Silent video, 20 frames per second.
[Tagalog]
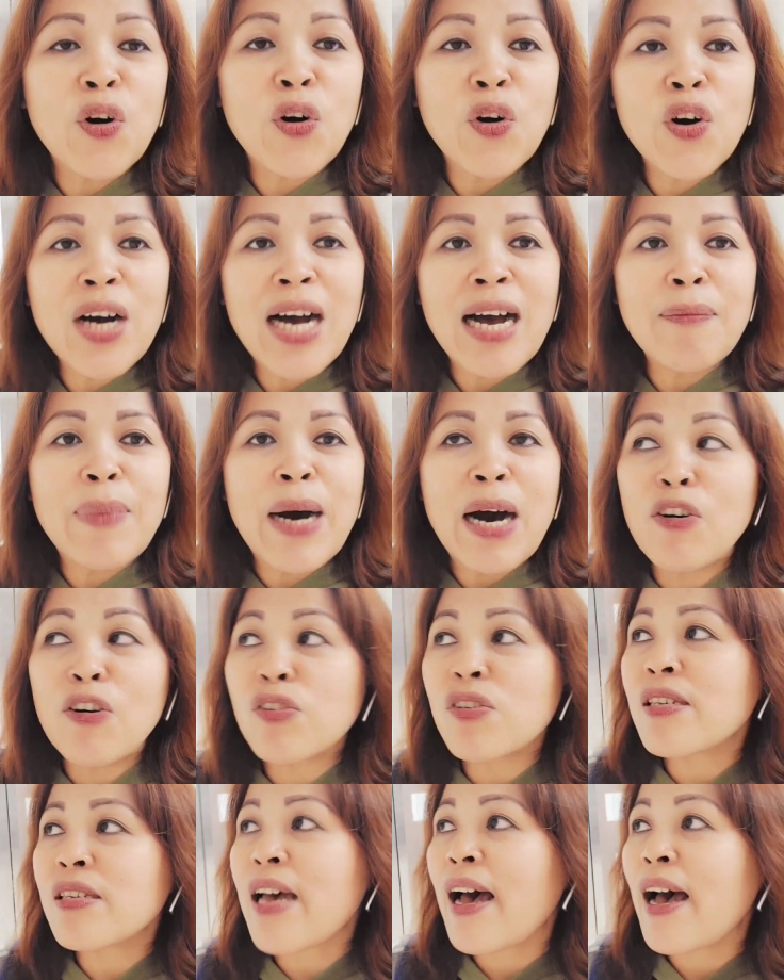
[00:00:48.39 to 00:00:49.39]
Kong about
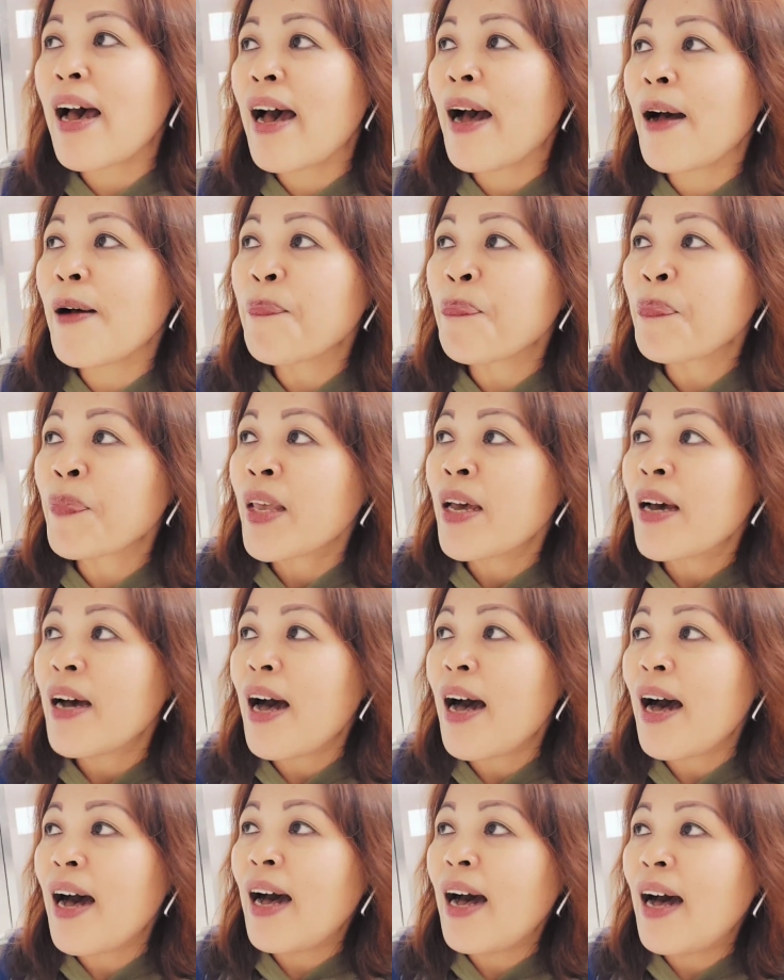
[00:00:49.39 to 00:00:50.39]
sa
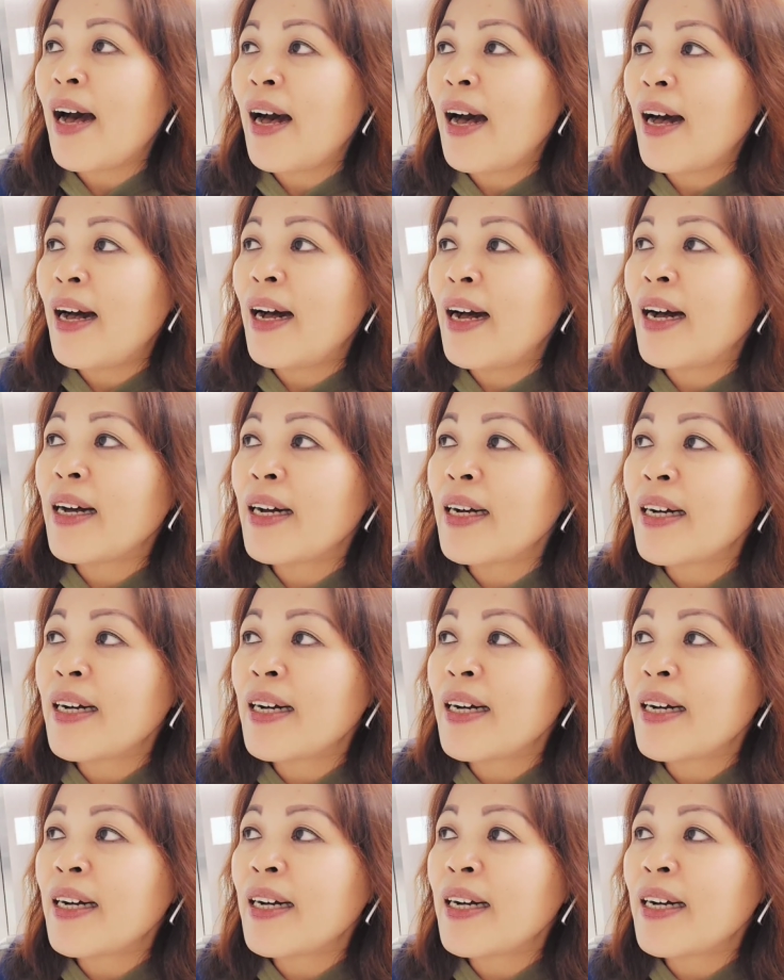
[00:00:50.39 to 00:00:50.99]
uh,